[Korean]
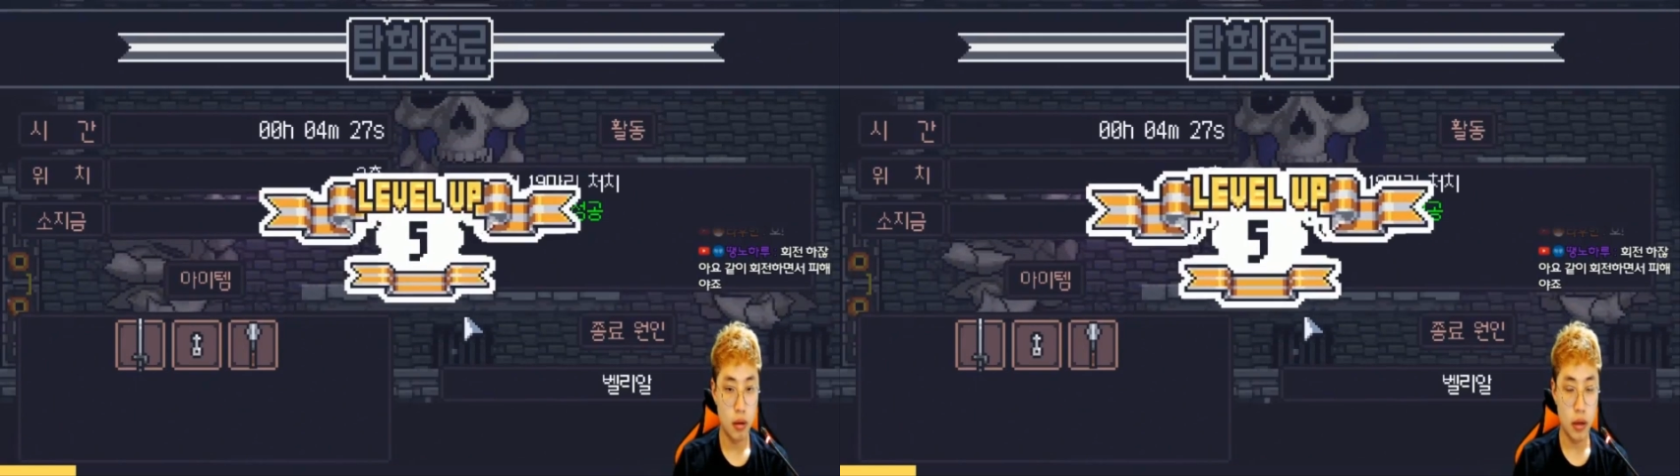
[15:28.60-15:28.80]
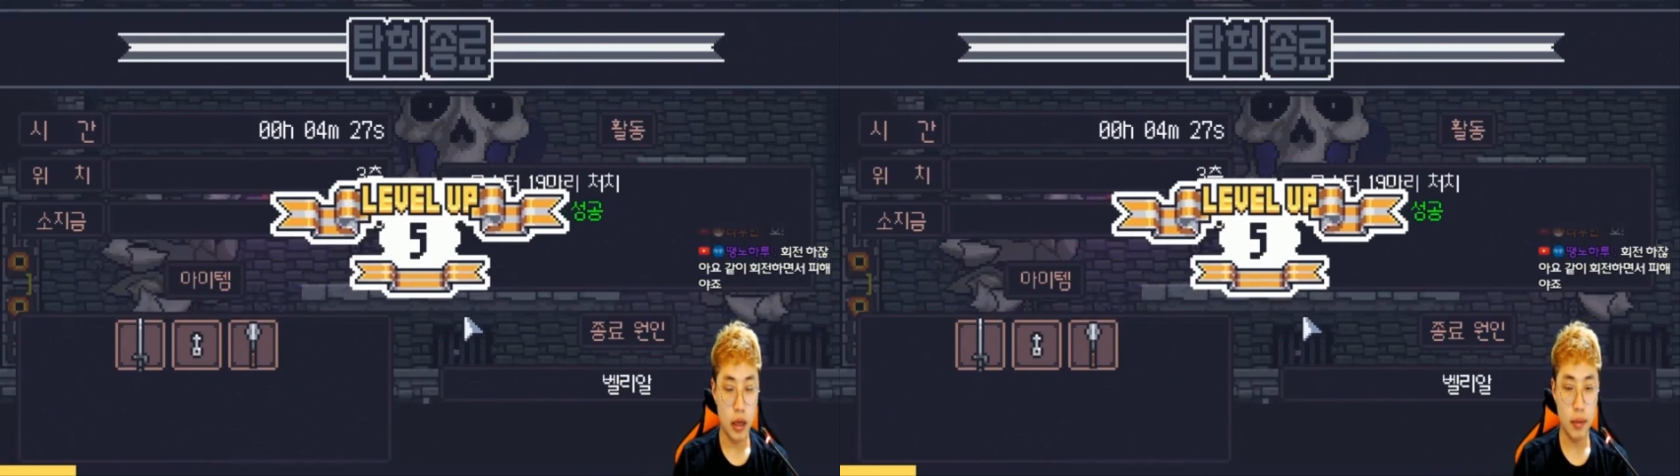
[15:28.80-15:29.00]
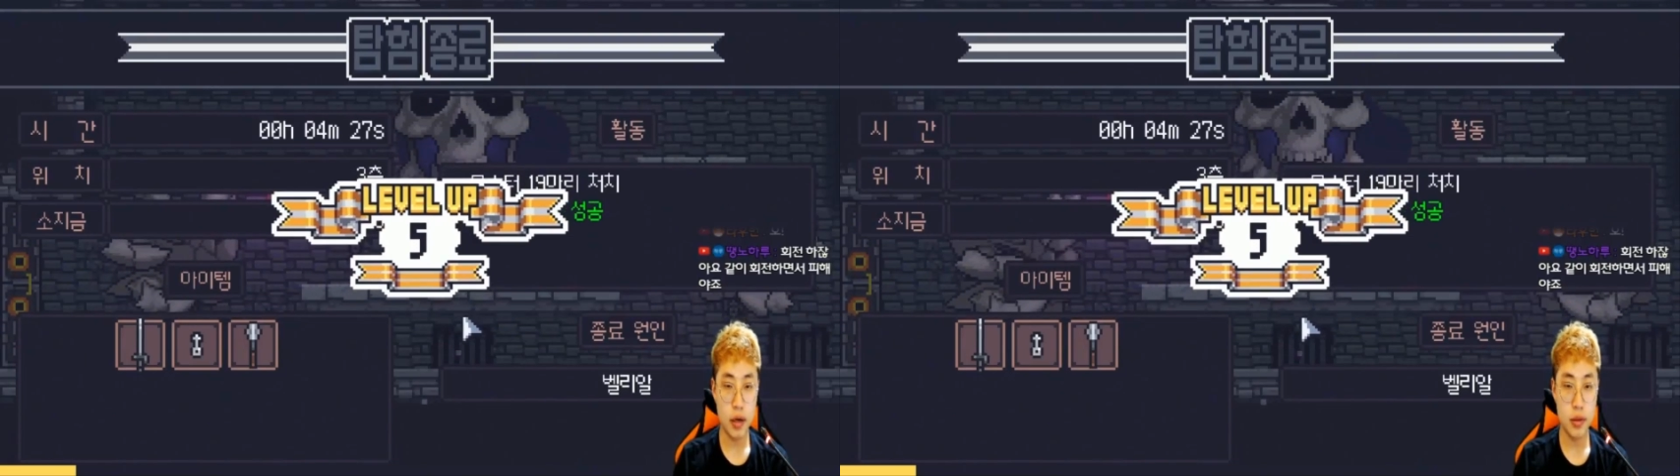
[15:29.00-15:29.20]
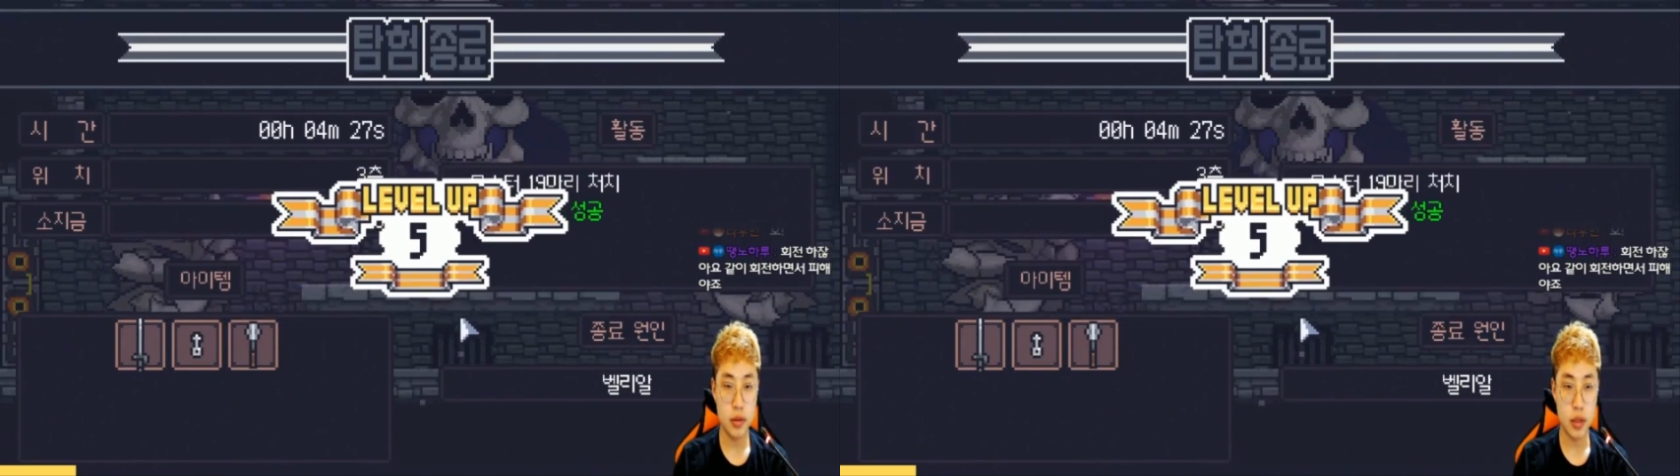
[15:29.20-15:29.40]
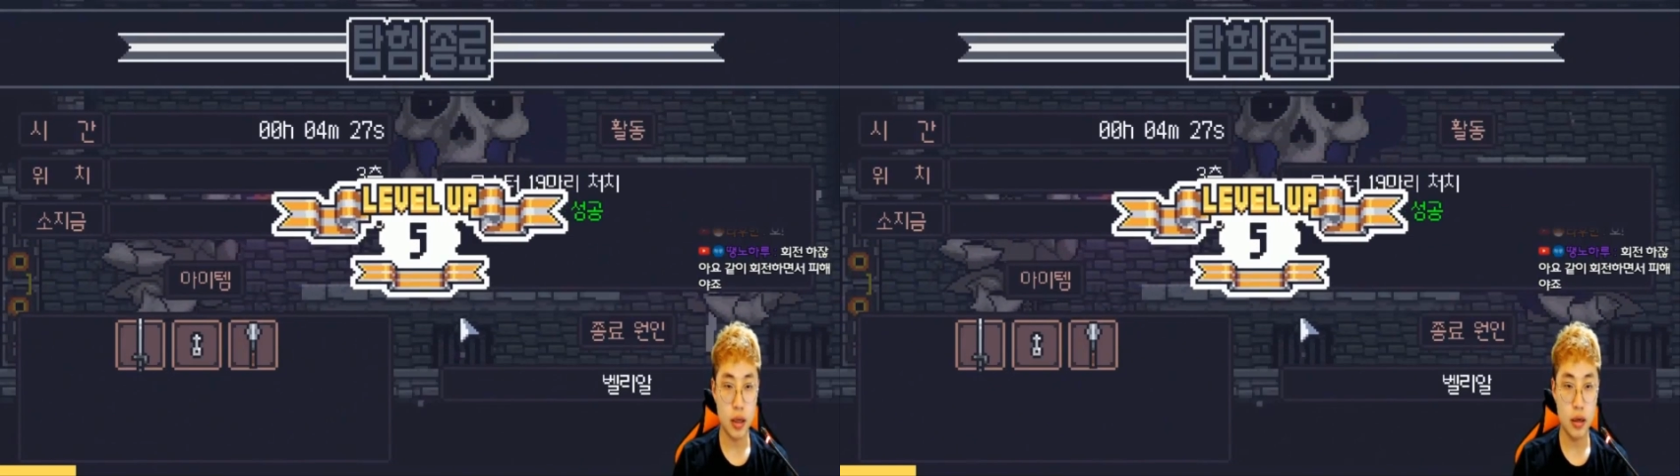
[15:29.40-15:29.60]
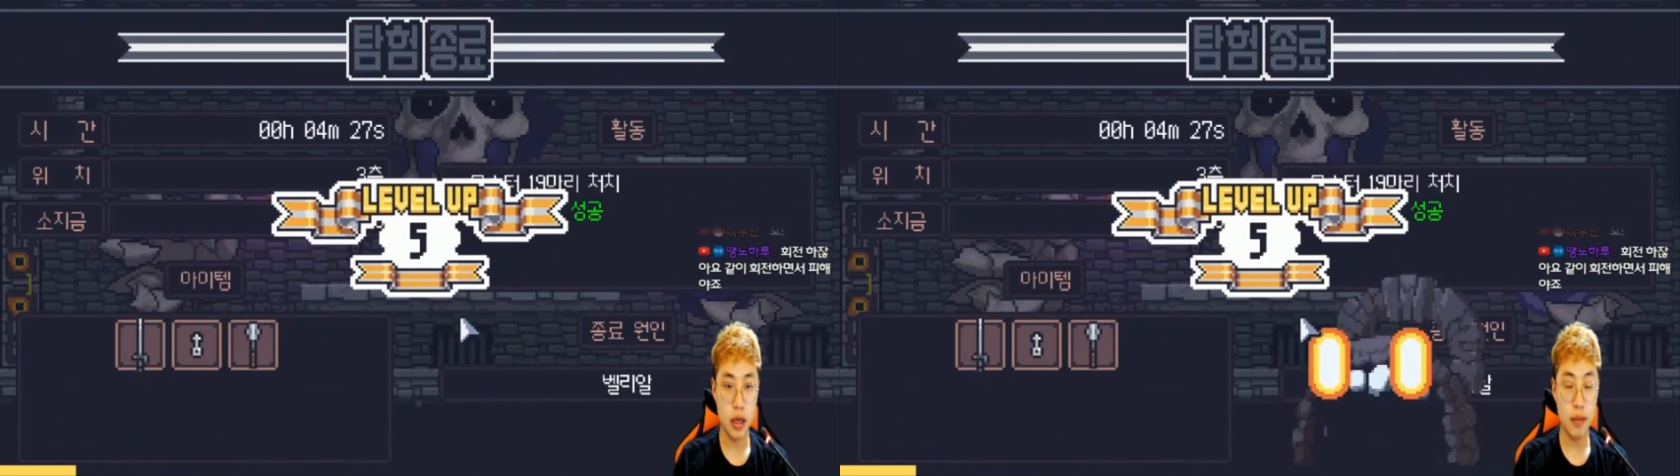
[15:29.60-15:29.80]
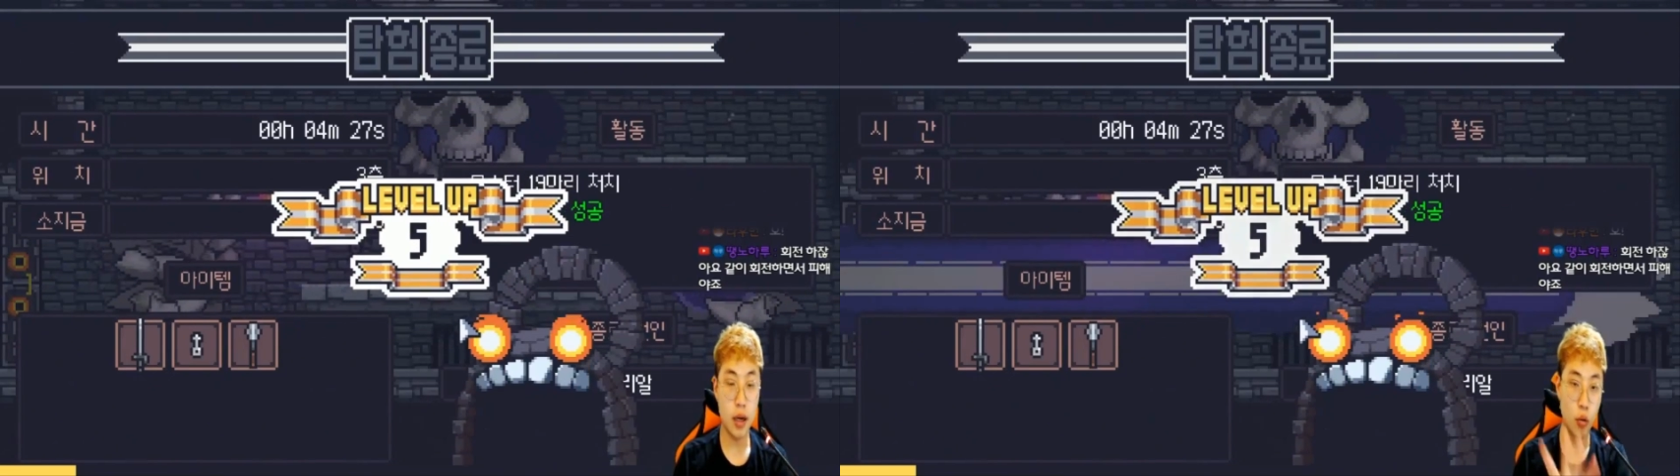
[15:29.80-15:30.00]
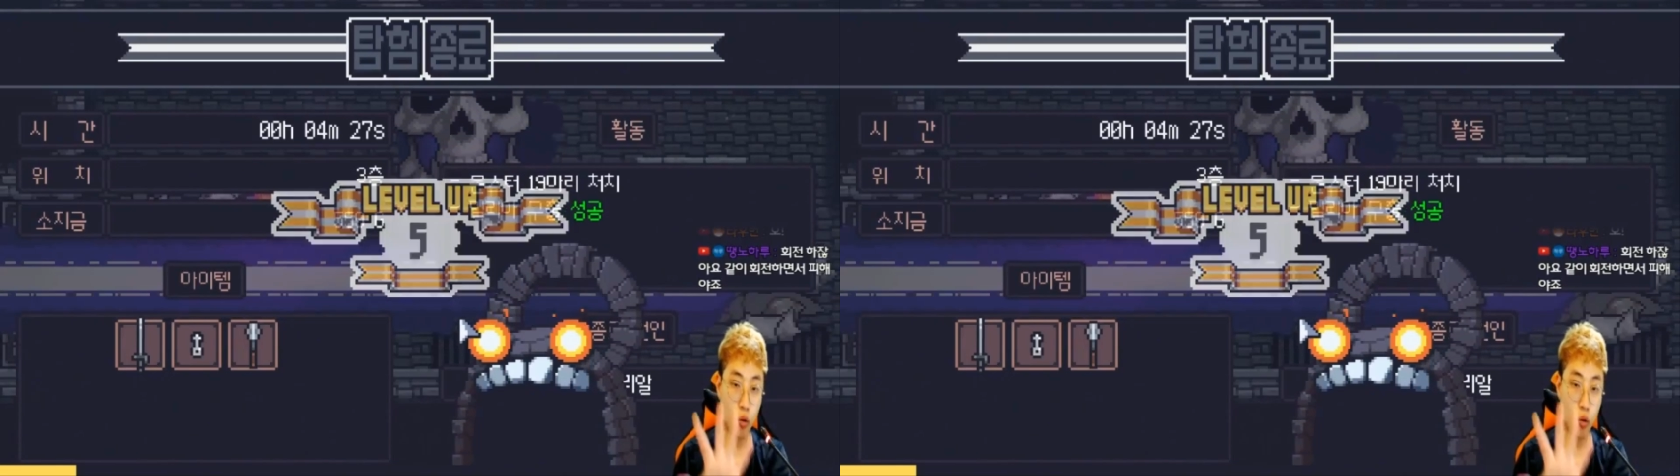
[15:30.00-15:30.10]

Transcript: 어, 레벨업 일단 레벨